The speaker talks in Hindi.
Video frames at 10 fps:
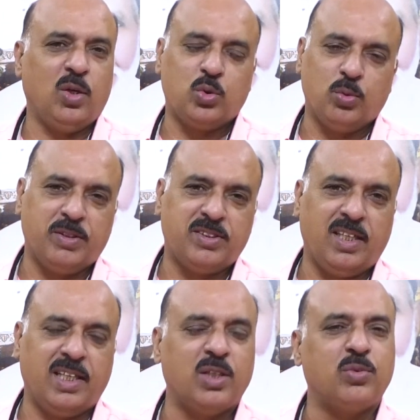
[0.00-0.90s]
अक्टूबर
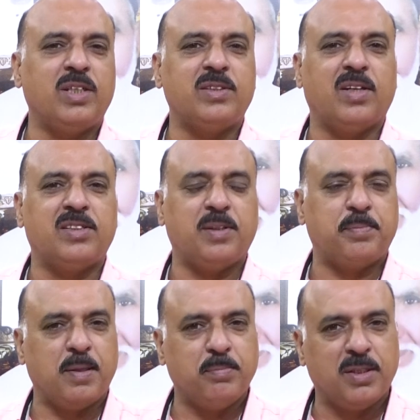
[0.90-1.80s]
से लेकर 23
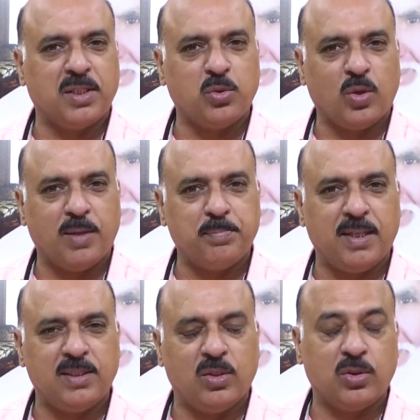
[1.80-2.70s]
सितंबर के दौरान
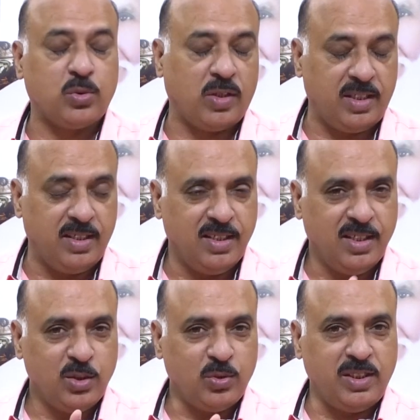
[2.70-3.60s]
पैदा होते सॉरी
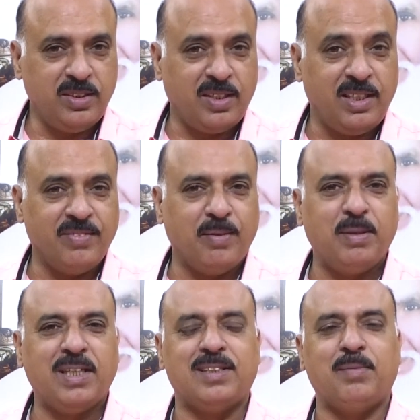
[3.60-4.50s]
23
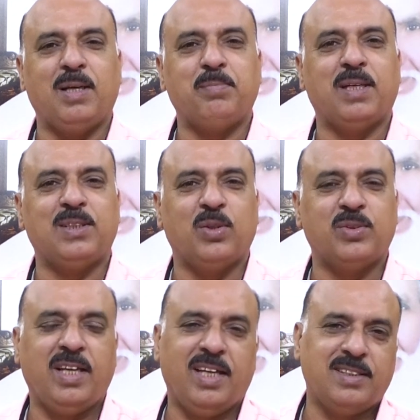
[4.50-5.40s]
नवंबर के दरमियान पैदा
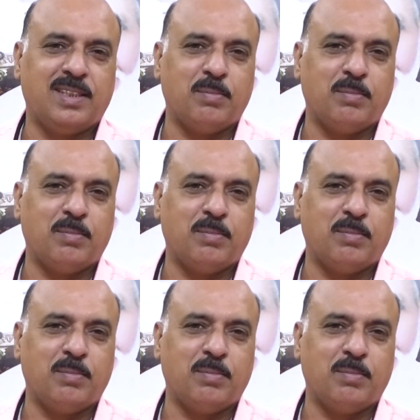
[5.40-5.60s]
होते हैं ऐसे